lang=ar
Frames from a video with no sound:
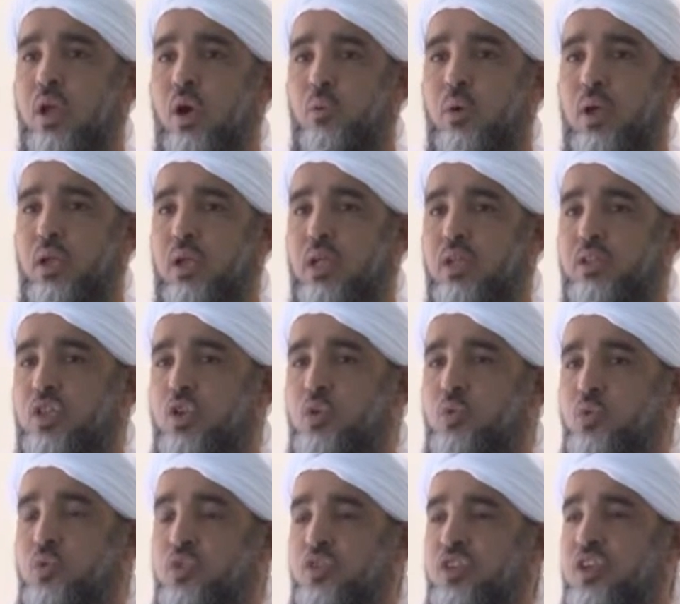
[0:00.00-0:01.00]
والتي
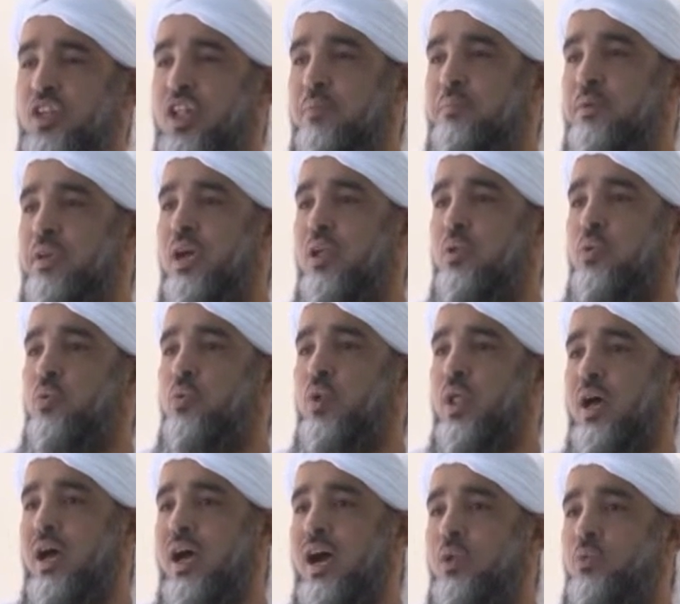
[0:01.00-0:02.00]
انزل بها
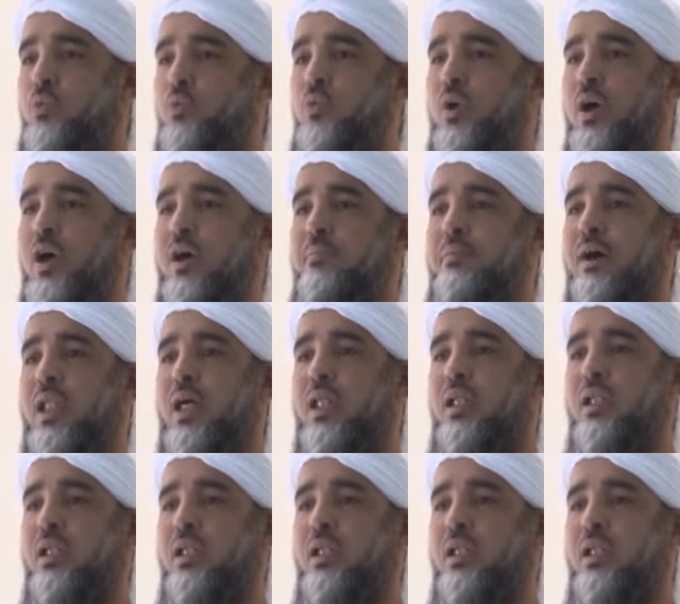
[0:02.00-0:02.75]
القران وامر